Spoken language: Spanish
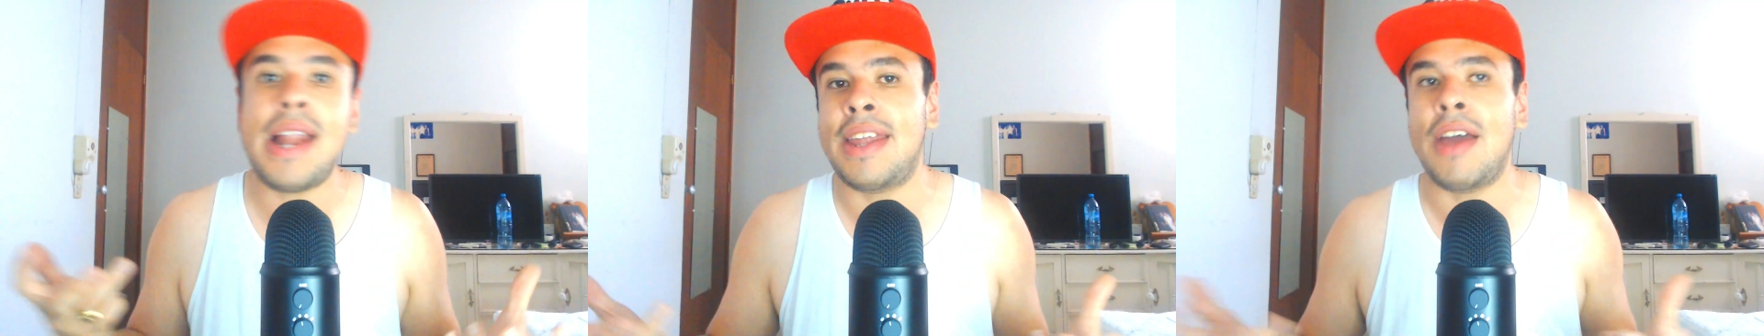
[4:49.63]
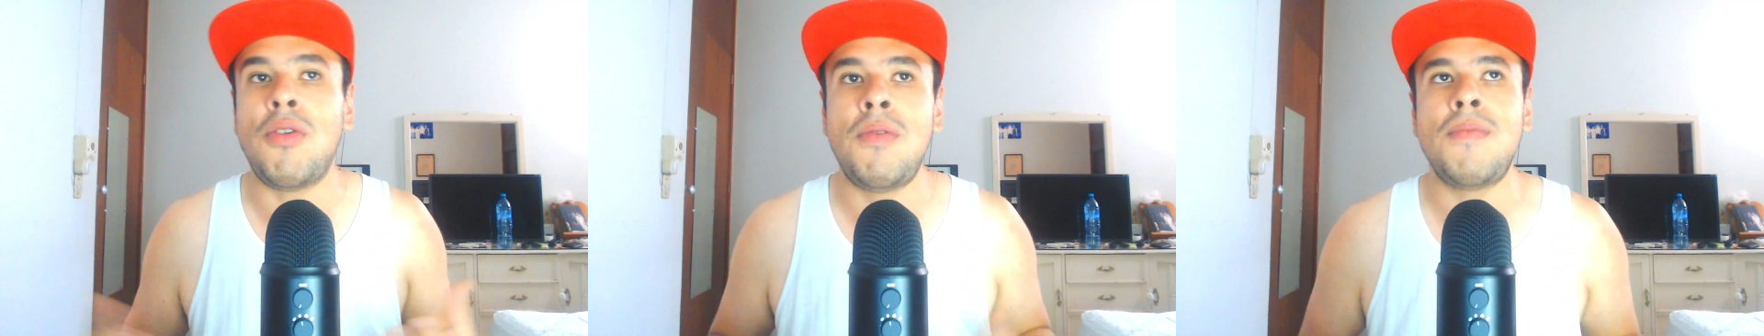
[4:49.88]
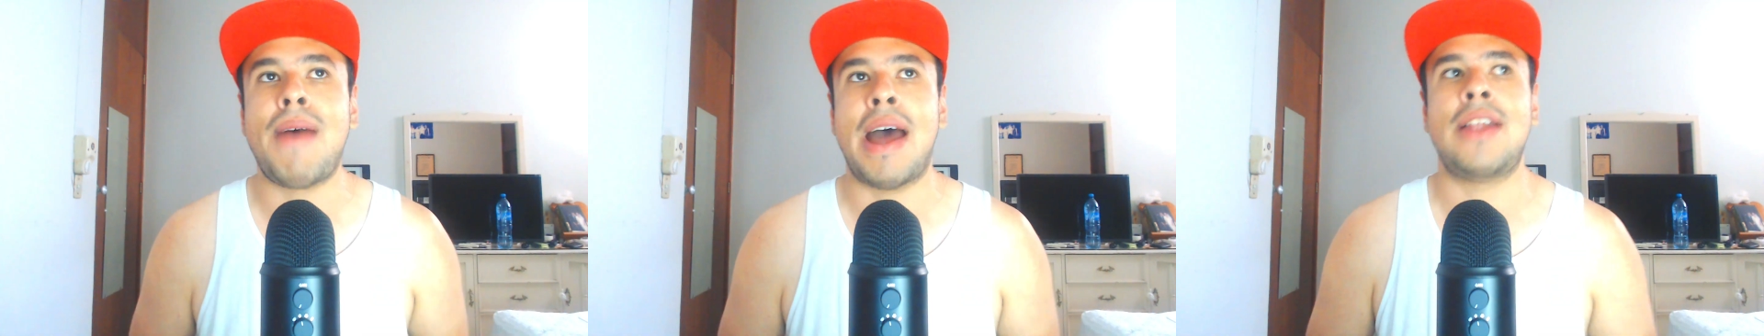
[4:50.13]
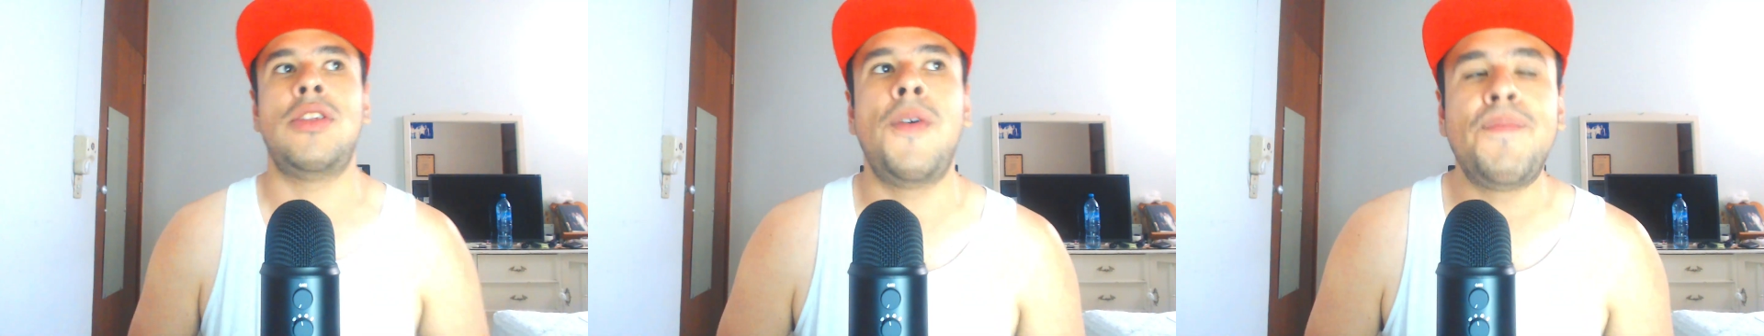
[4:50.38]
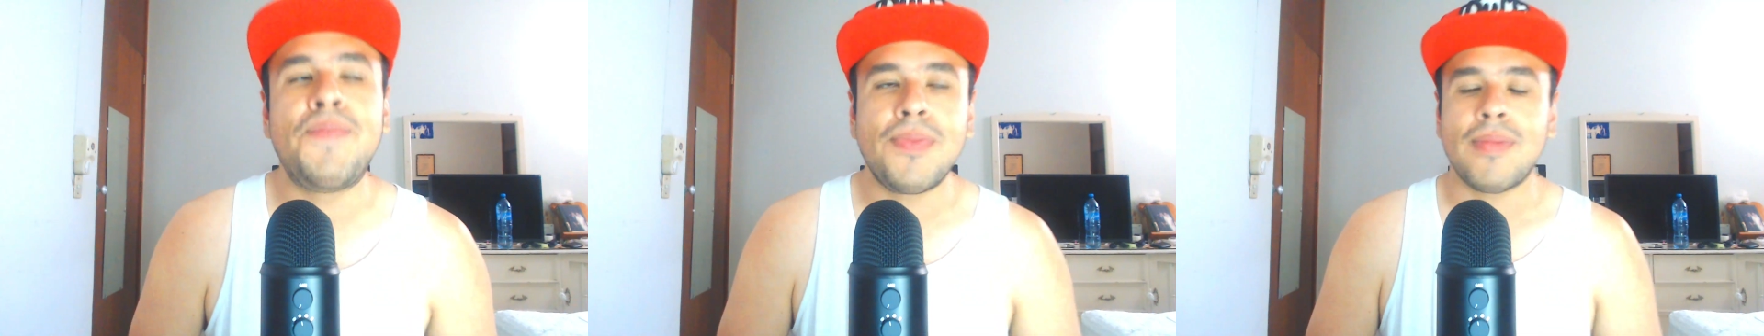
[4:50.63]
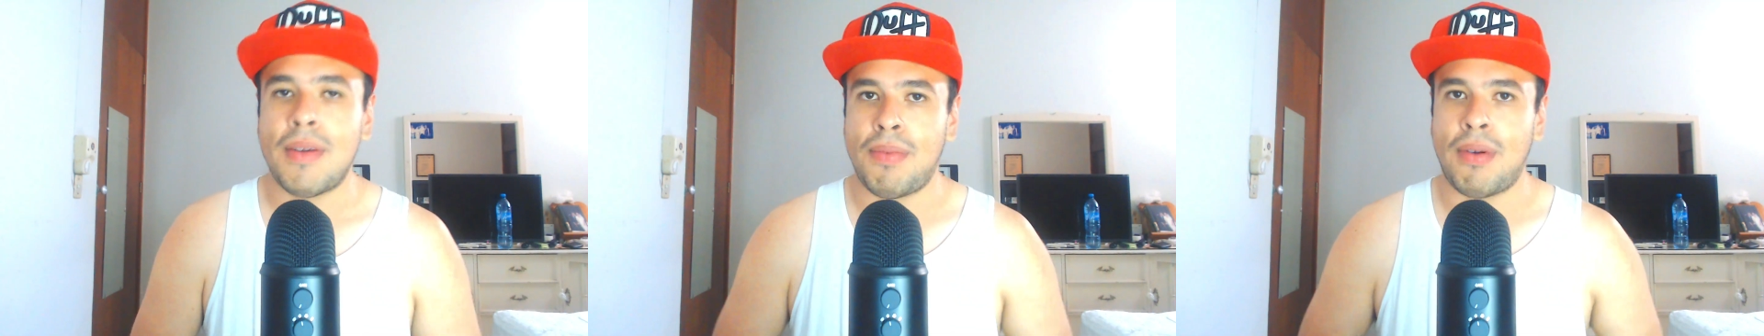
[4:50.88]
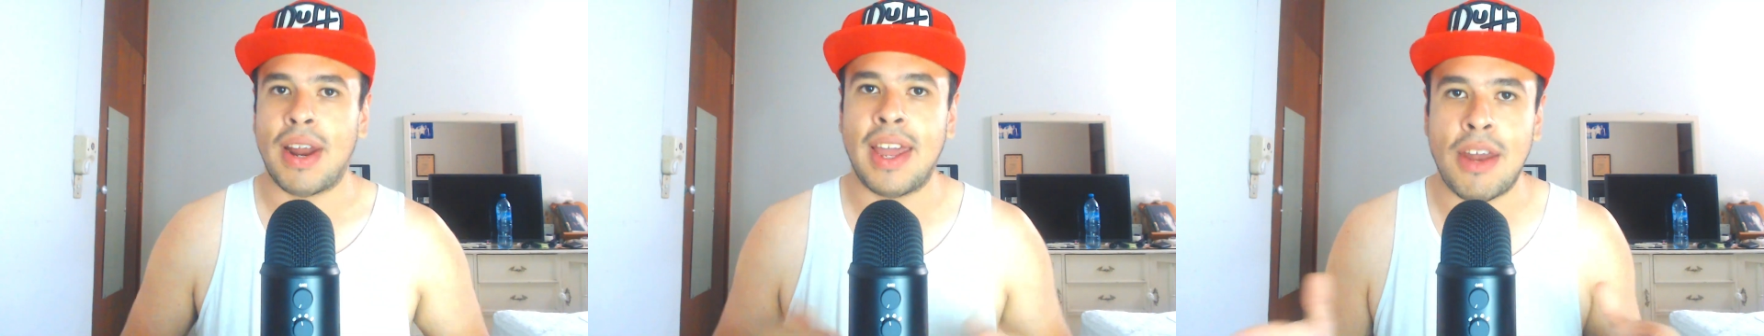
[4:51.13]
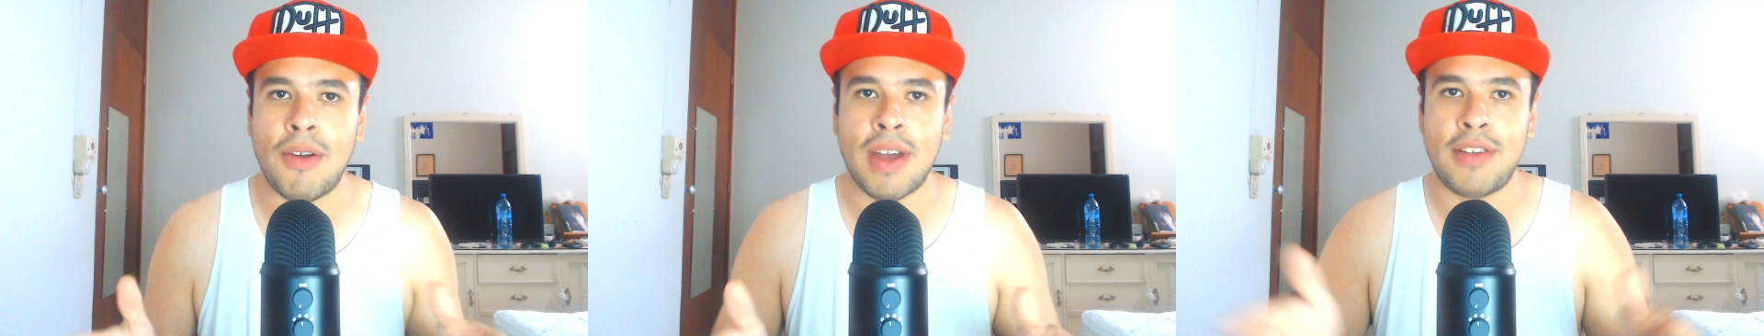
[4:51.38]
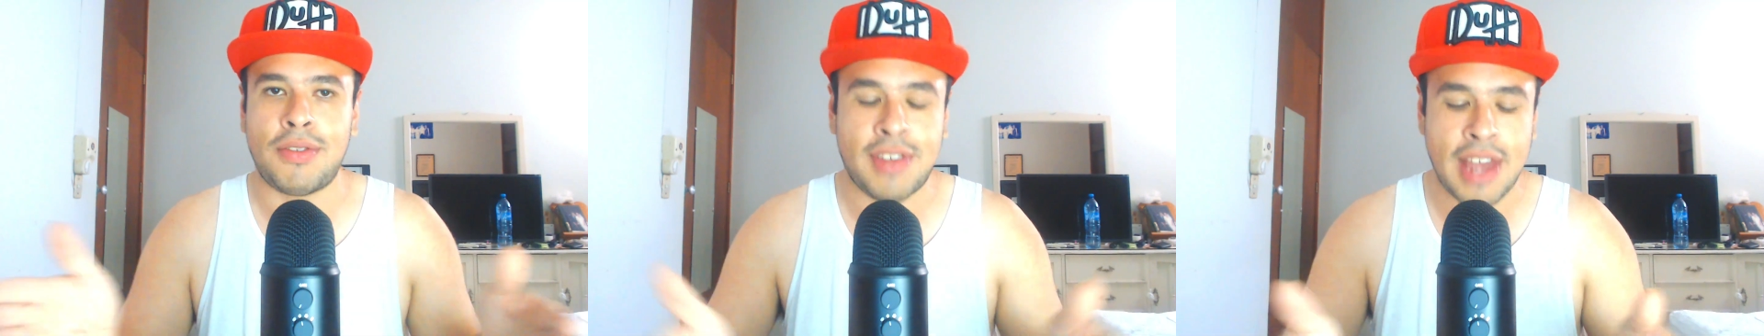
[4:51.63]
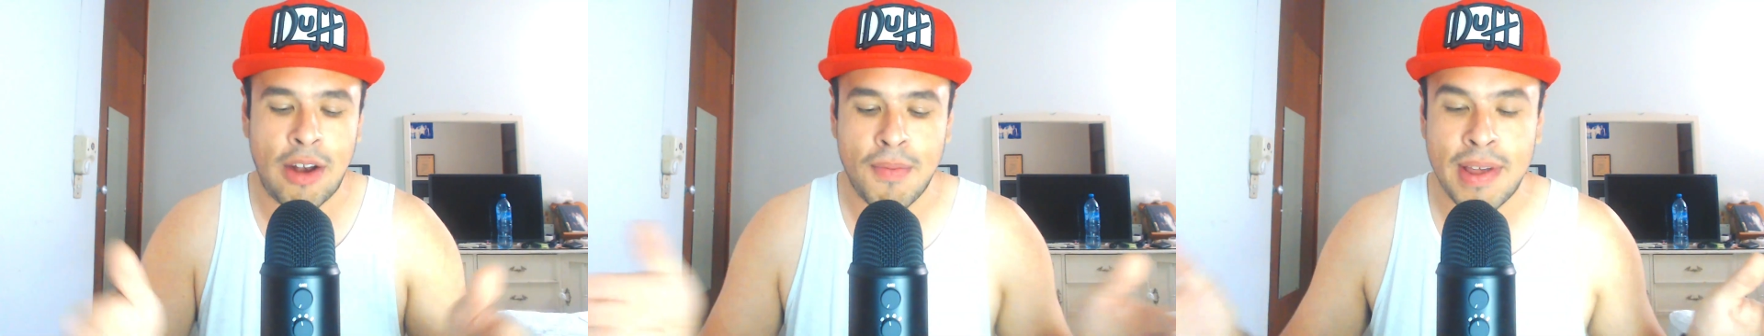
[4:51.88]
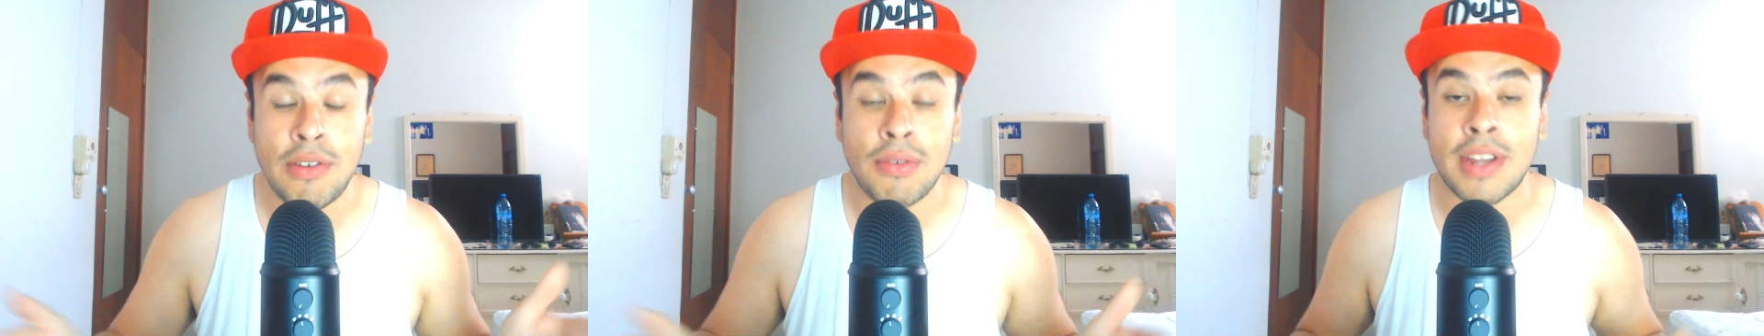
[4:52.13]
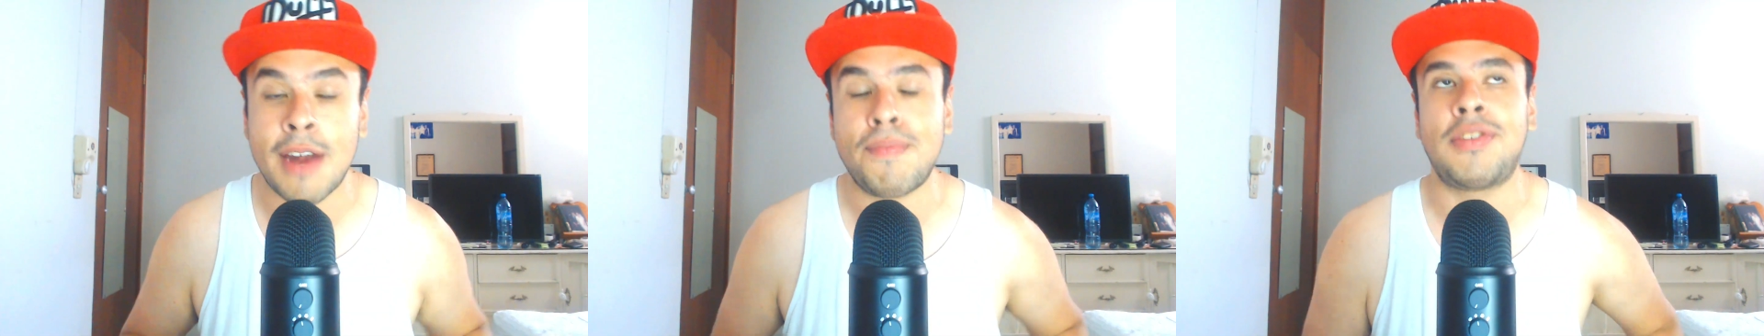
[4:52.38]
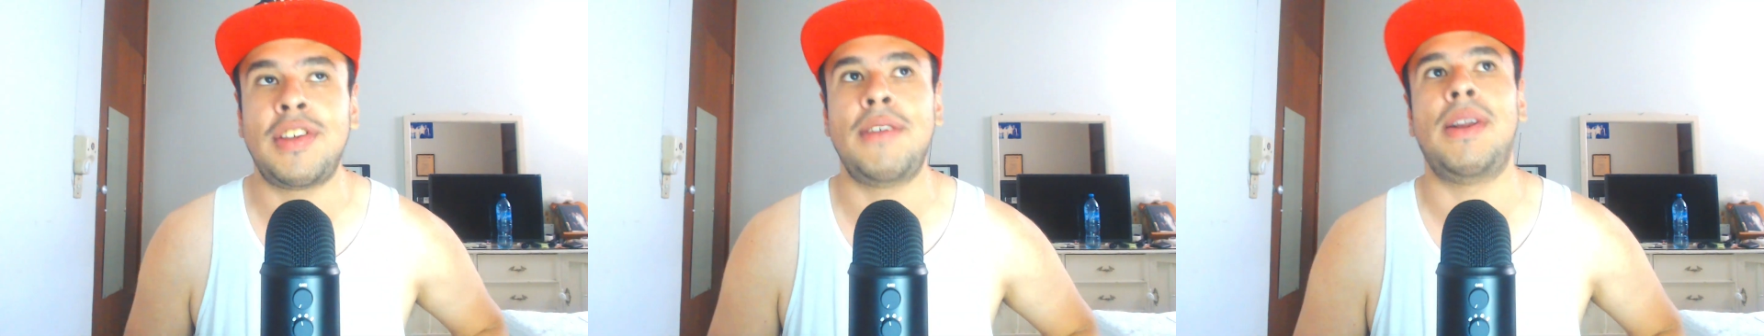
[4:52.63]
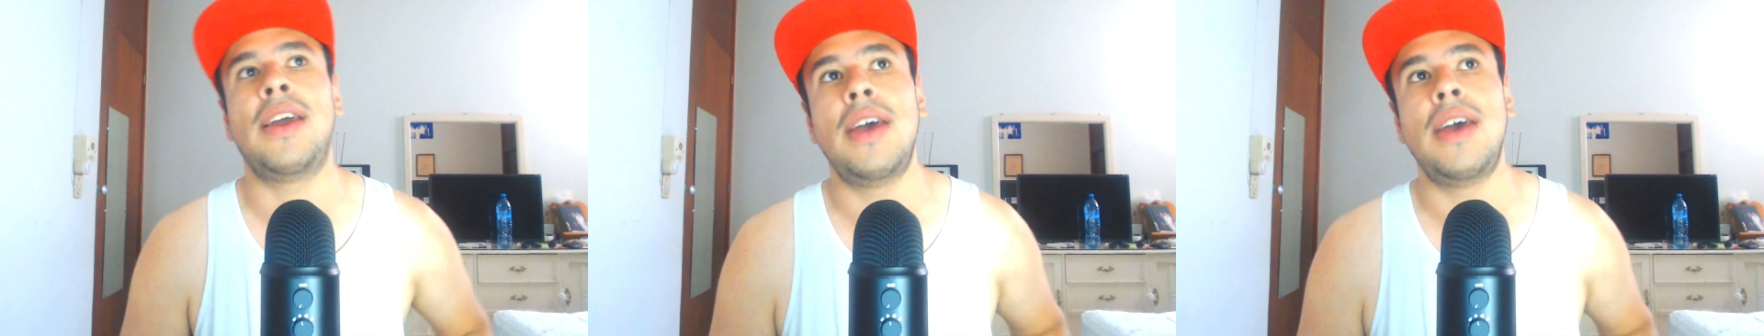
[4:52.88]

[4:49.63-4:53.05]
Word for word: de un bando porque quiero que esto sea lo más neutral posible.